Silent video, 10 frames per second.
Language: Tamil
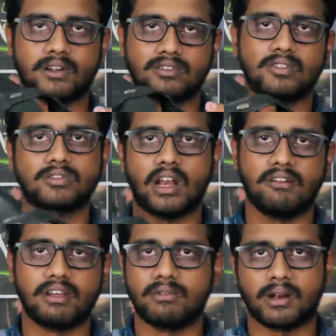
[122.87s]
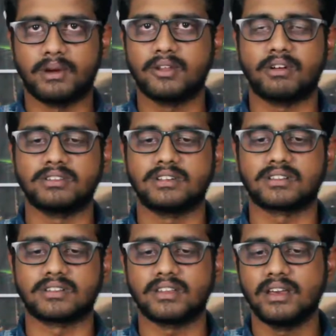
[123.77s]
ப்ராடக்ட்ஸ் வந்து கொஞ்சம் லைஃப் டைம் வர மாதிரி வந்துட்டு
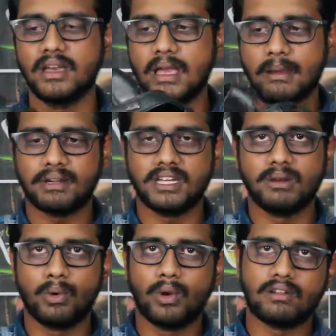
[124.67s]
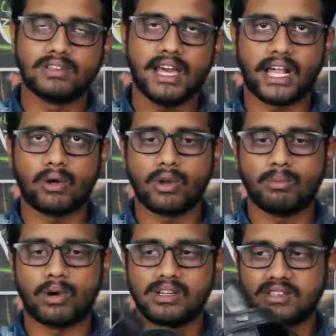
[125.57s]
இருந்தது பட் இன்ப்ளூவில் வந்து
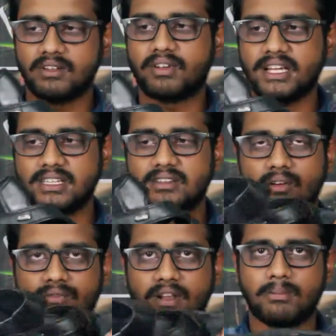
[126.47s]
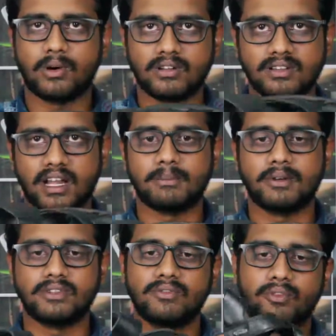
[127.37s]
ஏரோவாக் மாடல்ஸ் இந்த ஃப்ராங்கி சாஃப்ட் ஃபீல் மாடல்ஸ்
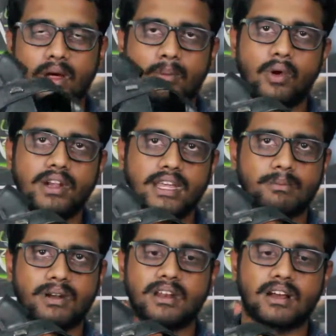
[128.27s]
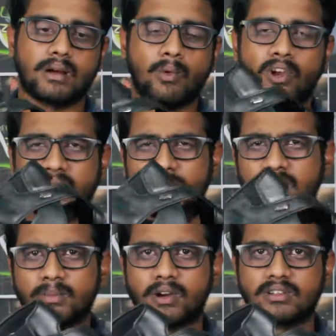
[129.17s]
எல்லாமே வந்து ஃபுல்லாக மோல்டிங் பண்ணியிருக்காங்க மோல்டிங்
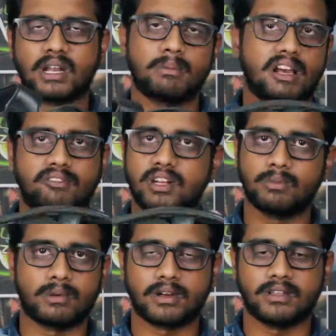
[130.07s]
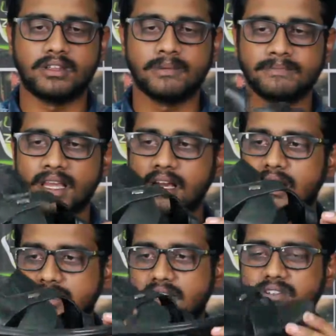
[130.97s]
பண்ண ப்ராடக்ட்ஸ் எல்லாமே லைஃப் டைமும் நமக்கு அதிகம்
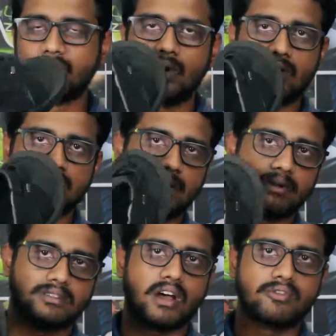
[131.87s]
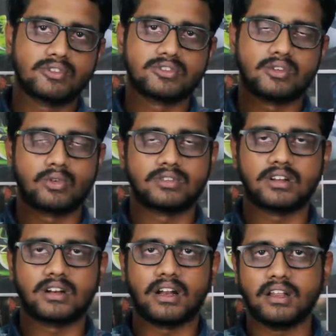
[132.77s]
தென் வந்து உள்ளே வந்து நமக்கு சாஃப்ட் குஷன்
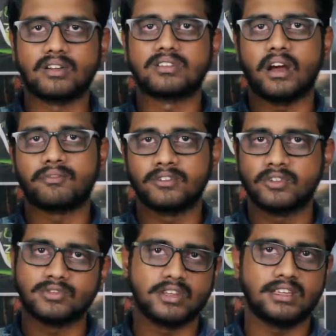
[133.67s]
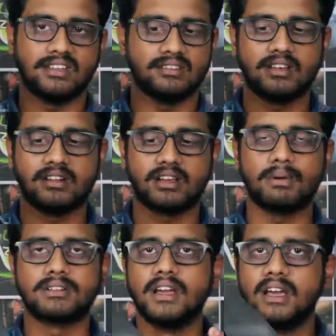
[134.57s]
கொடுத்துருக்கனால அதோட சாஃப்ட்னஸும் கொஞ்சம் இன்க்ரீஸ்டாக இருக்குது
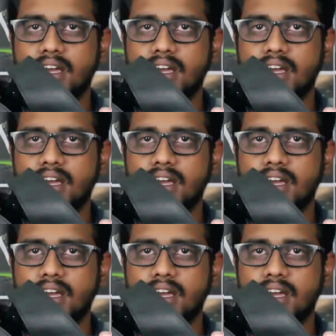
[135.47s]
பட்